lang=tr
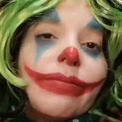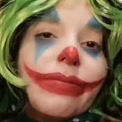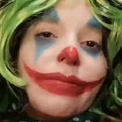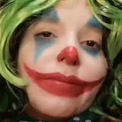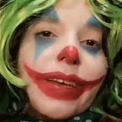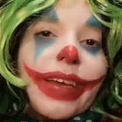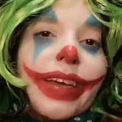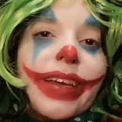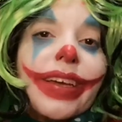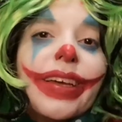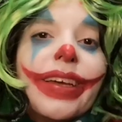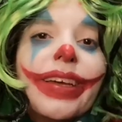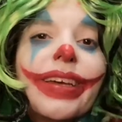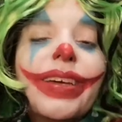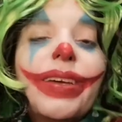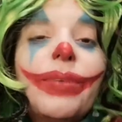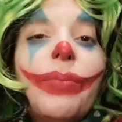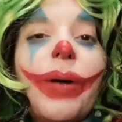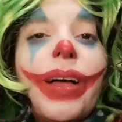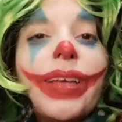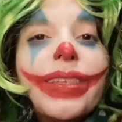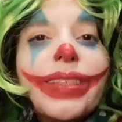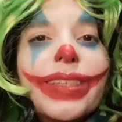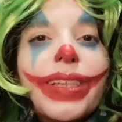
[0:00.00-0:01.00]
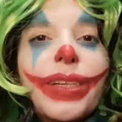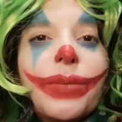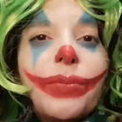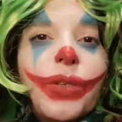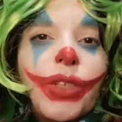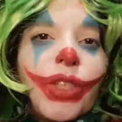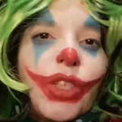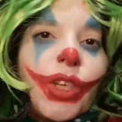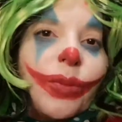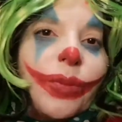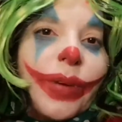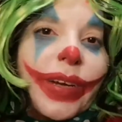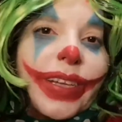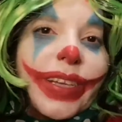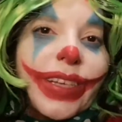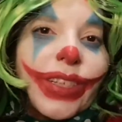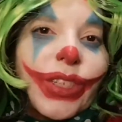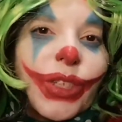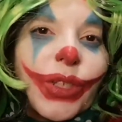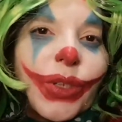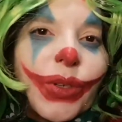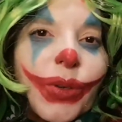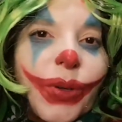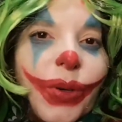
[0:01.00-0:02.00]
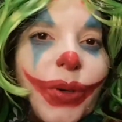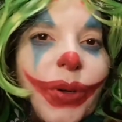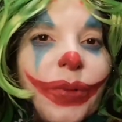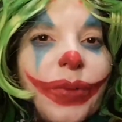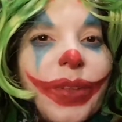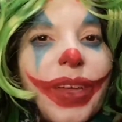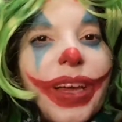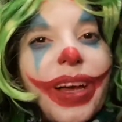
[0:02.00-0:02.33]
Ee, bazıları pijamayla çıkıyor.